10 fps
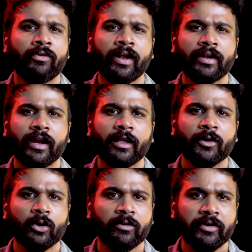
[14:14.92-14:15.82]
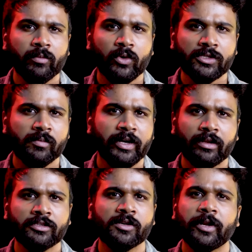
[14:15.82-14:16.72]
ஒருவேளை நிலைமை ரொம்பவே மோசமா
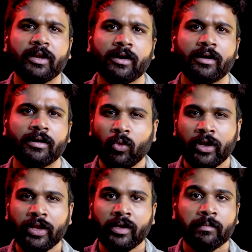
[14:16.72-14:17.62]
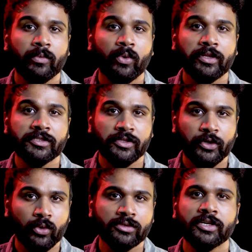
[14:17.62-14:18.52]
இருந்துச்சு அப்படின்னா உடனே போலீஸ்
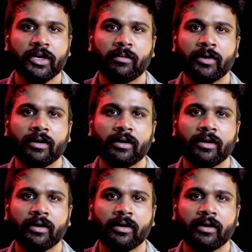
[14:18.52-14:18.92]
யோசிக்காம